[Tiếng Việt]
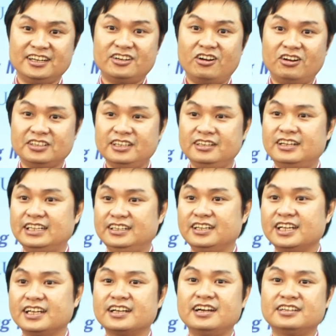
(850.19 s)
đó chính là
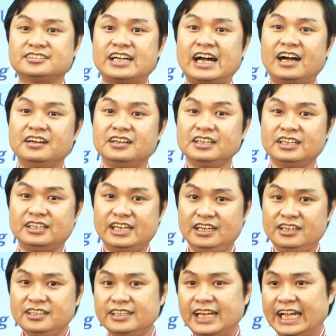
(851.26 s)
những cái cơ sở để
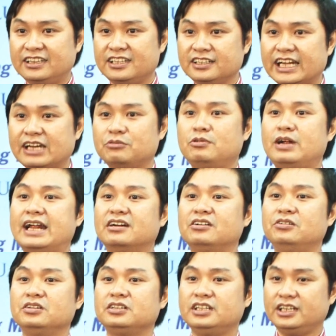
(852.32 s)
lý giải tính khách quan
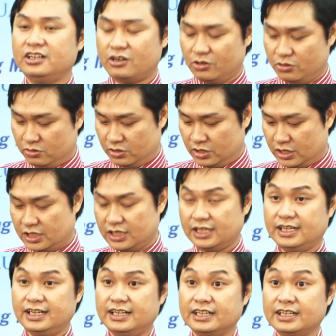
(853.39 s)
của chế độ
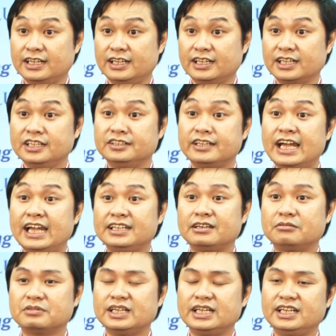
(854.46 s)
à, à, kinh tế
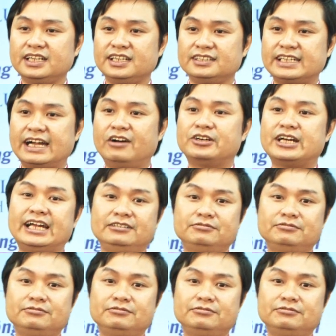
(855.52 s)
trong cái xã hội này